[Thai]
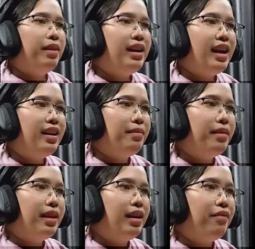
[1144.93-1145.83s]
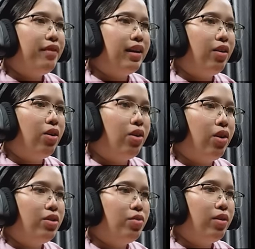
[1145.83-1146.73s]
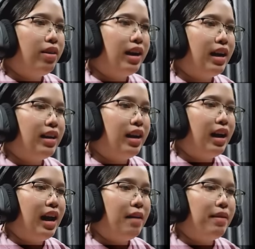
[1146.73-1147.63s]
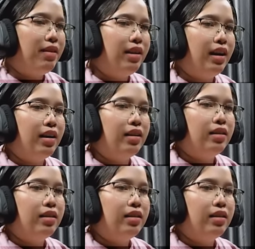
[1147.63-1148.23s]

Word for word: ไม่ได้มีเอฟเฟกต์หลอกหลอนอยู่แล้วนะคะเนี่ยหายไปแล้วน่ะ